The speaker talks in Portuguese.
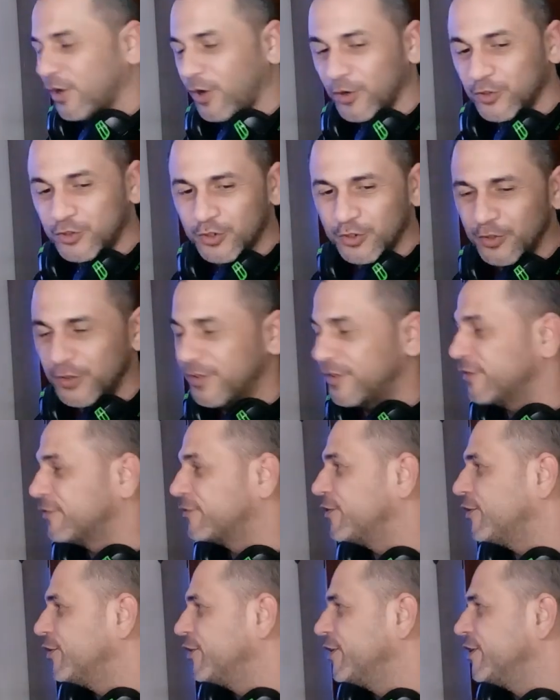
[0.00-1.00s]
Olha o
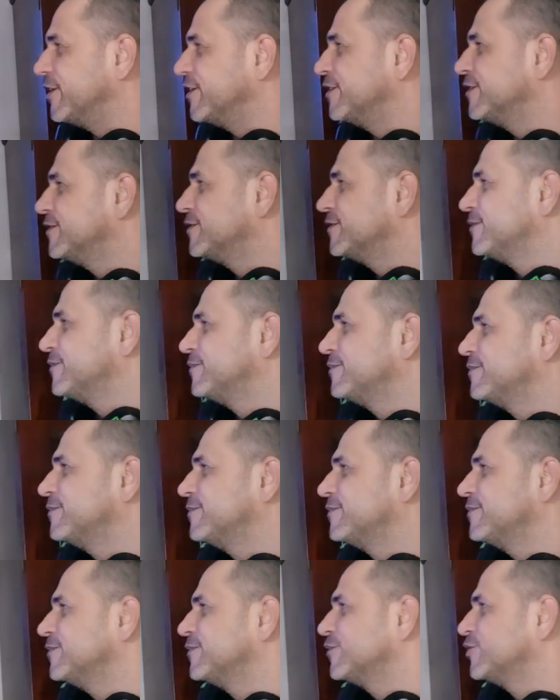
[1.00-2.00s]
exclusivão aí.
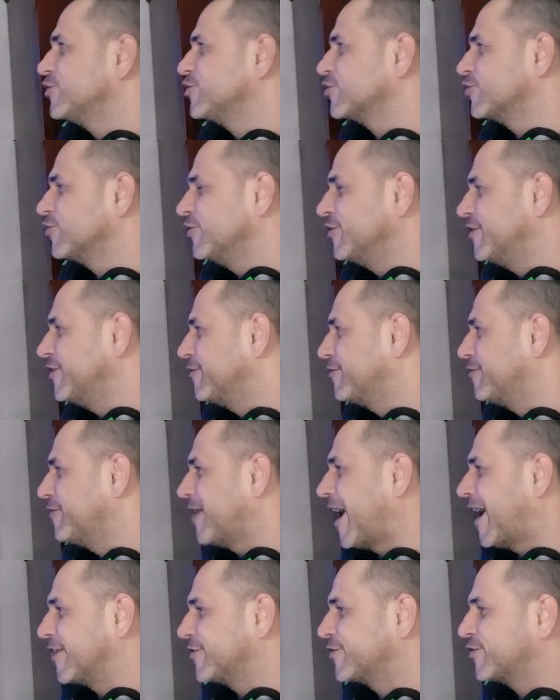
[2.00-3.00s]

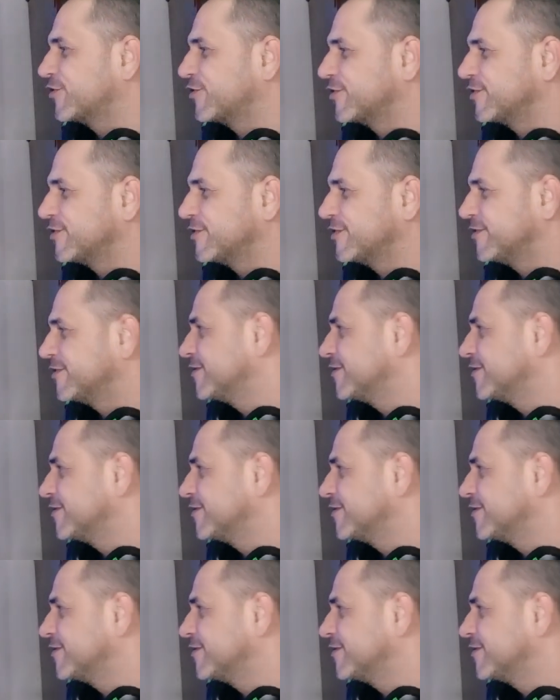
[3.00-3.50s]
Exclusivaço.